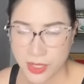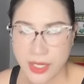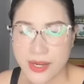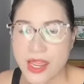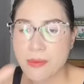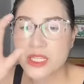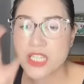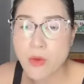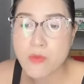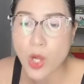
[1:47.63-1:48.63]
để mà
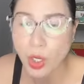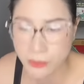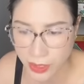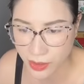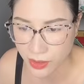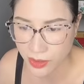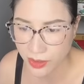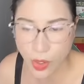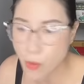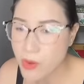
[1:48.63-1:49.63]
trông con mình
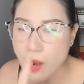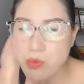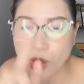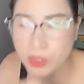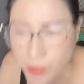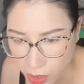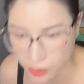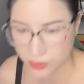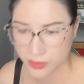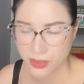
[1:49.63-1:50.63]
cũng không có được
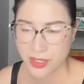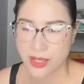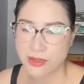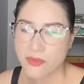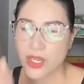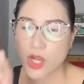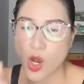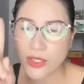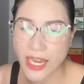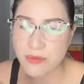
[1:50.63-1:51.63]
tại vì
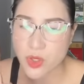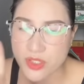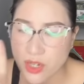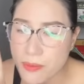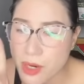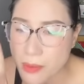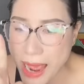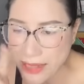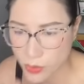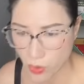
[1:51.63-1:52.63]
con em nó dưới
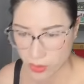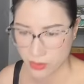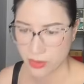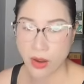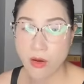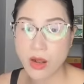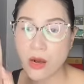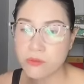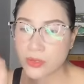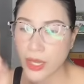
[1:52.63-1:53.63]
13 tuổi nó
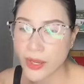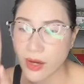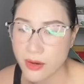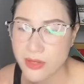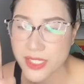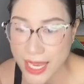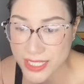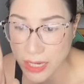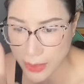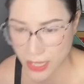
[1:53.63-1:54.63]
không thể ở xa
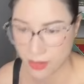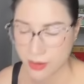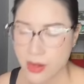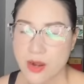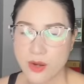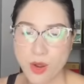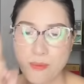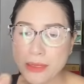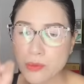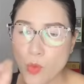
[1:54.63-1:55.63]
cha mẹ nó
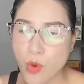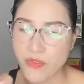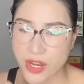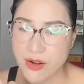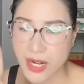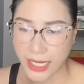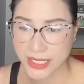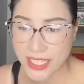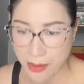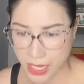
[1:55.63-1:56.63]
bắt buộc phải ở cạnh
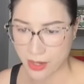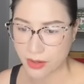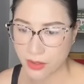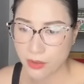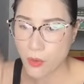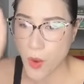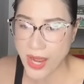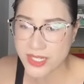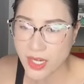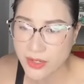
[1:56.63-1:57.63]
cha mẹ
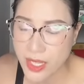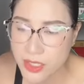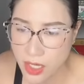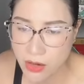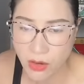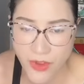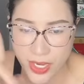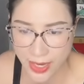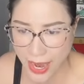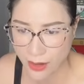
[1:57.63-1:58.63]
ngoài giờ đến trường nó về
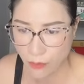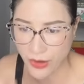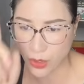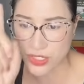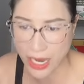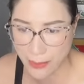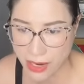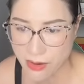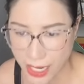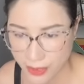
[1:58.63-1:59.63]
nhà nó phải có cha mẹ ở
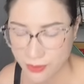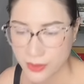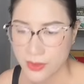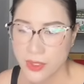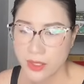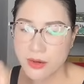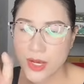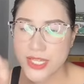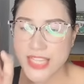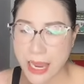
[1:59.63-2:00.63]
cạnh
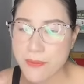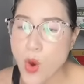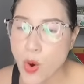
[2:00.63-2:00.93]
người giám hộ